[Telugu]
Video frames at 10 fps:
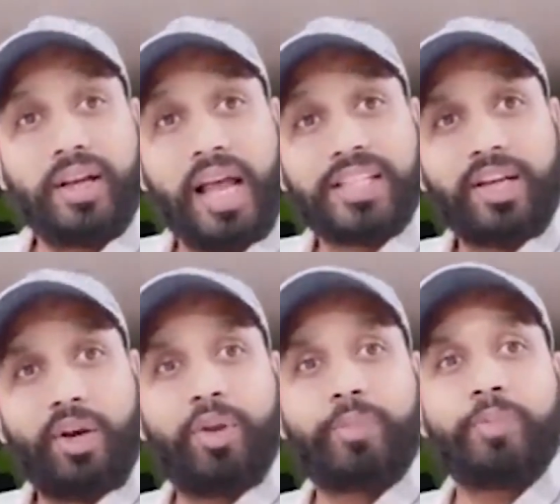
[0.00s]

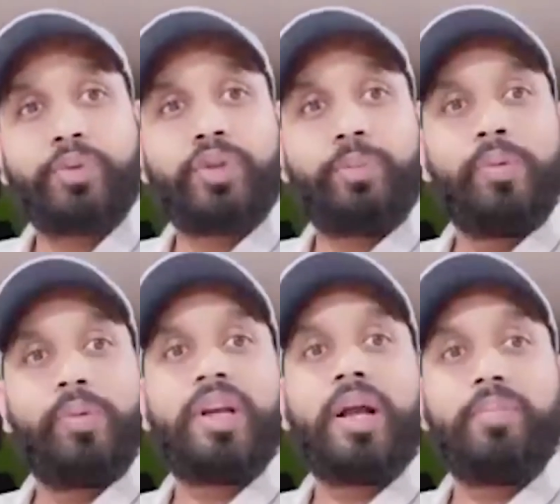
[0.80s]
రాష్ట్రంలో ఉన్న ప్రభుత్వ
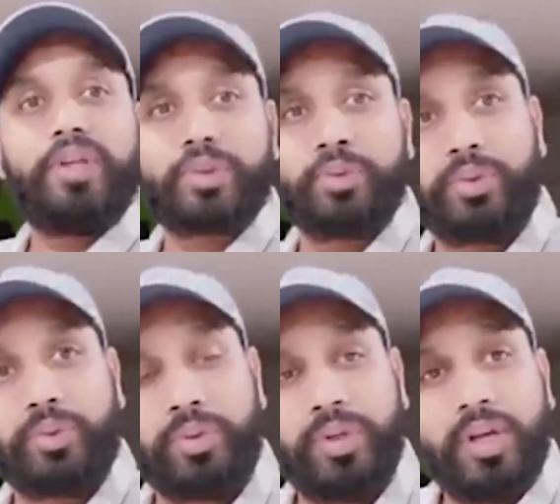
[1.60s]
భూములను అమ్మేసుకుంటూ
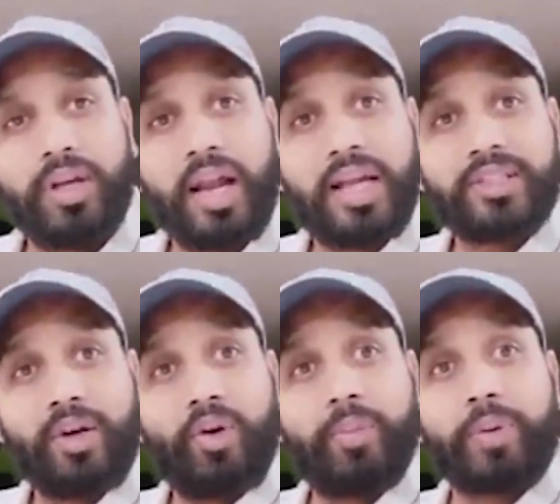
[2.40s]

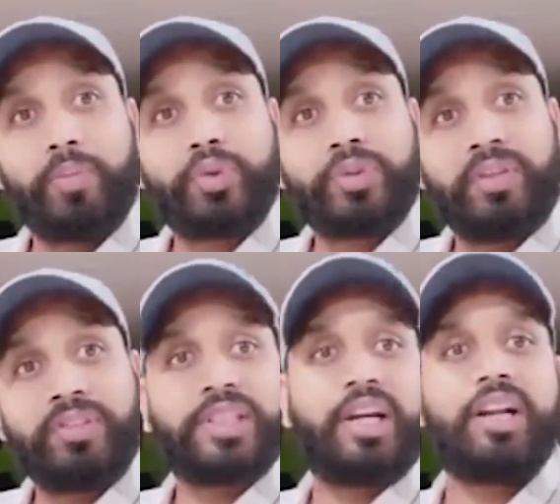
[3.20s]
రాష్ట్రంలో ఉన్న ప్రభుత్వ
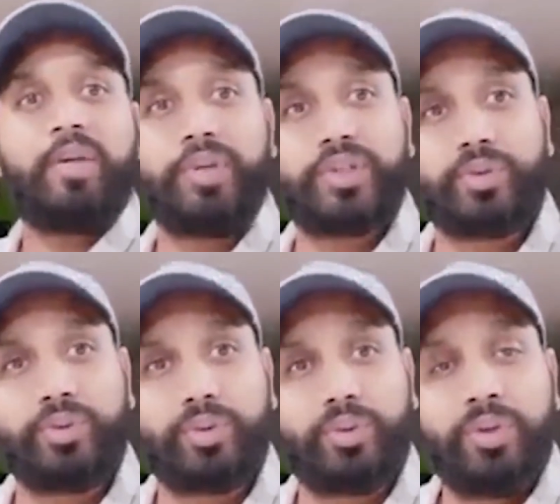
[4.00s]
సంస్థలన్నీ
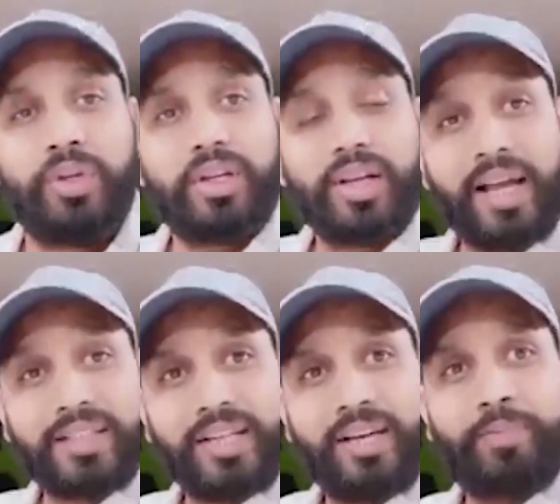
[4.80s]
అమ్మేసుకుంటూ
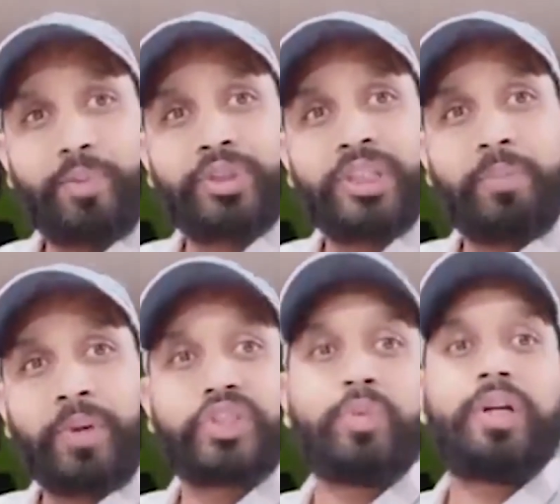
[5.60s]
రాష్ట్రాన్ని పూర్తిగా
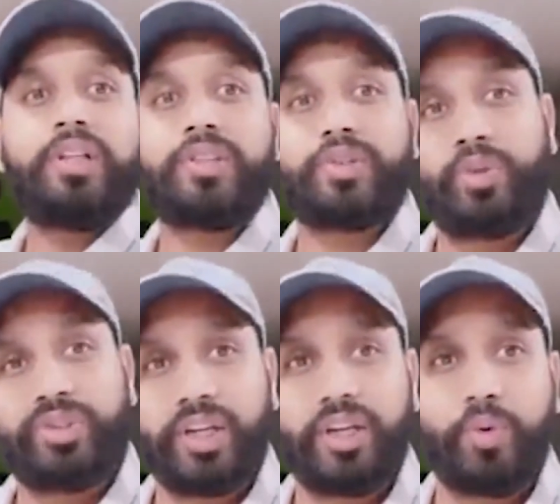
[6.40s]
భ్రష్టు పట్టించేస్తుడు
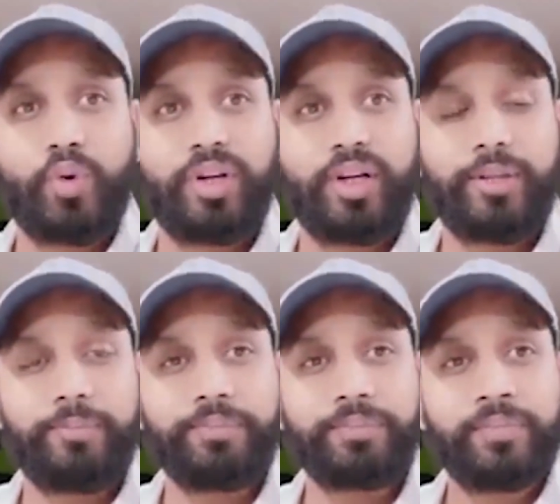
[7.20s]
జగన్మోహన్ రెడ్డి
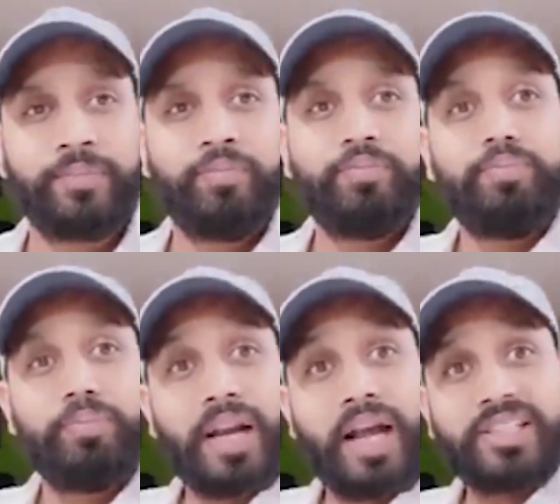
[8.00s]

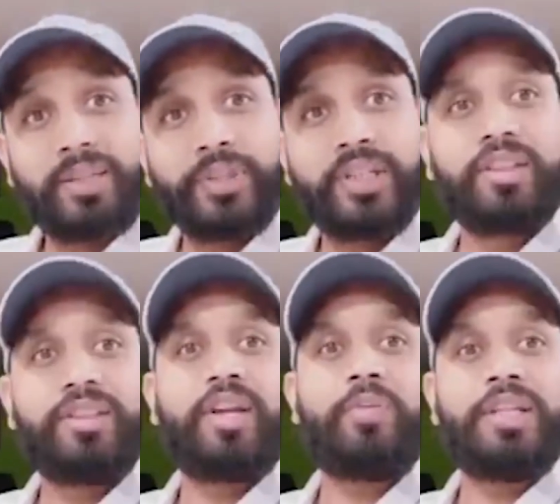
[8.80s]
రాష్ట్ర
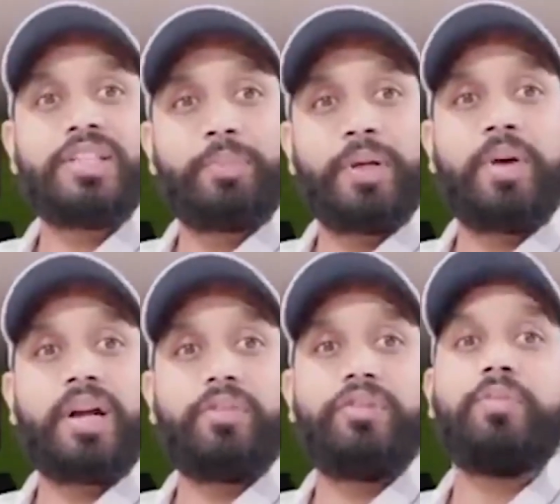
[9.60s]
ప్రజలందరూ ఆయన చెప్పిన
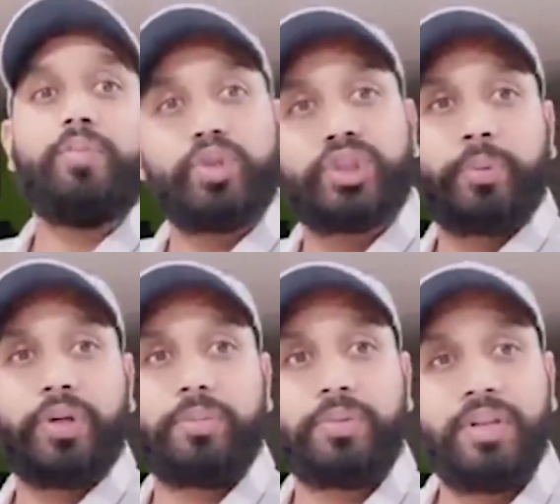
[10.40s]
మాటలు విని
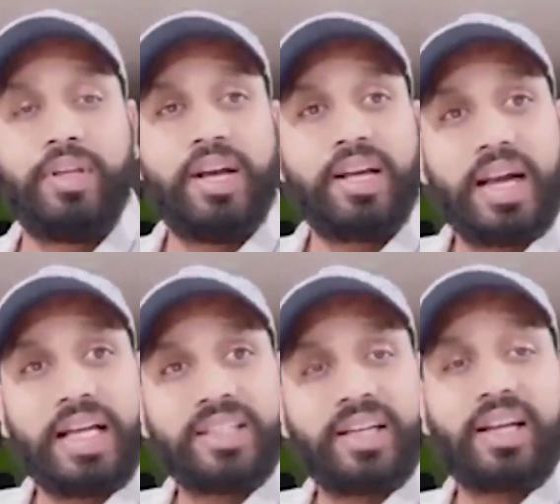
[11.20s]
మోసపోయినాం
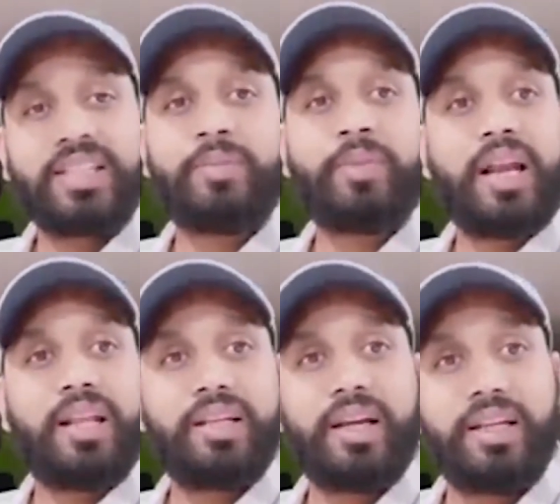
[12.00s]
రాజన రాజ్యం
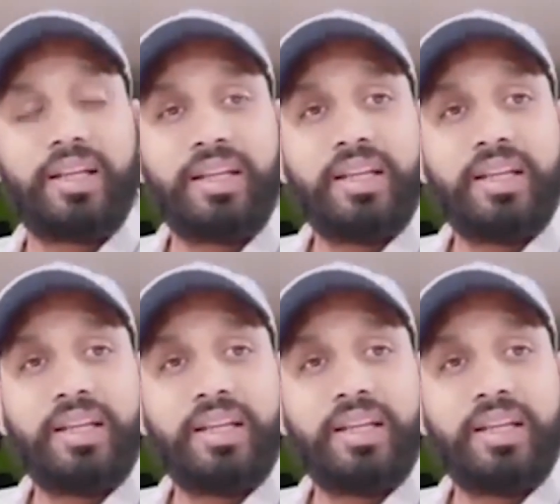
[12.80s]
రాలేదు కానీ